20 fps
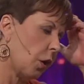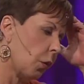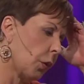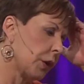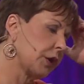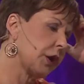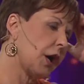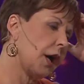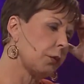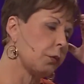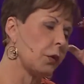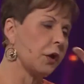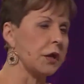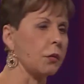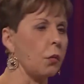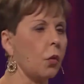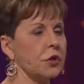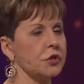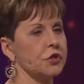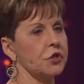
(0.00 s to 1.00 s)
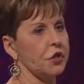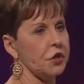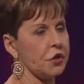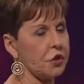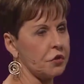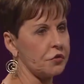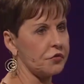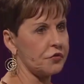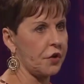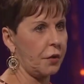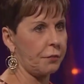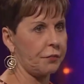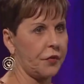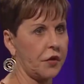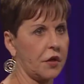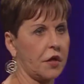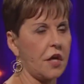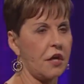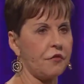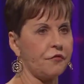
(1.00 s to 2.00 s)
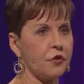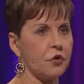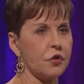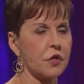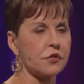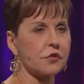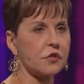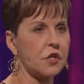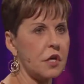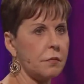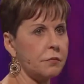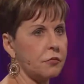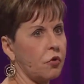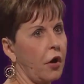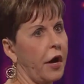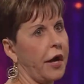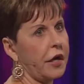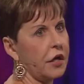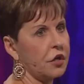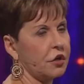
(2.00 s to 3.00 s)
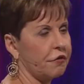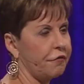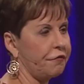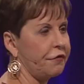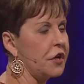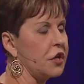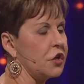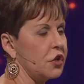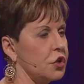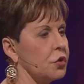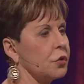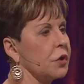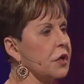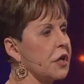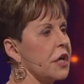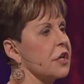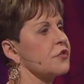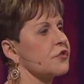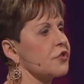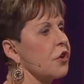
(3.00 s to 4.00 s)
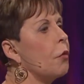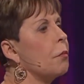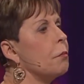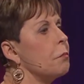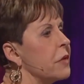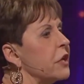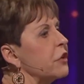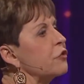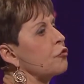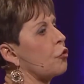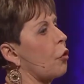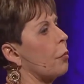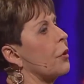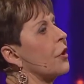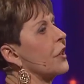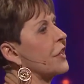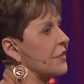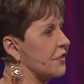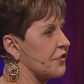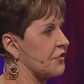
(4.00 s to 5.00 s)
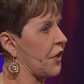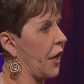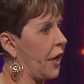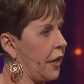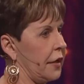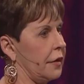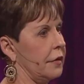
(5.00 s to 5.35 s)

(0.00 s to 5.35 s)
Yerel bir radyoda düzenli olarak çıkıyordum. Hepsi buydu. Nereye kadar gidebilirdim ki?''